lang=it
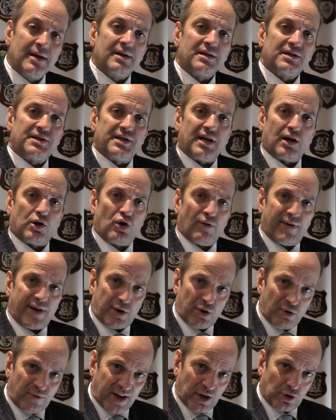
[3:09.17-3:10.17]
sia il
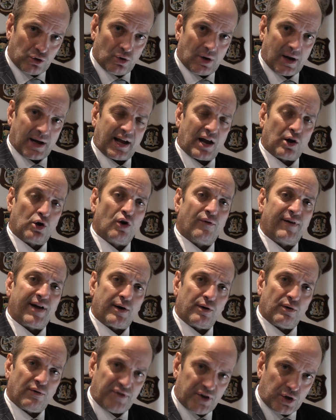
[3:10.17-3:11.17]
governo Vendola che il
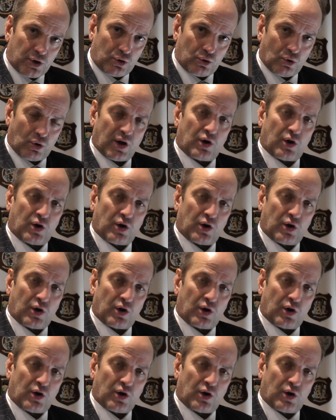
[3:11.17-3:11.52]
governo Fitto,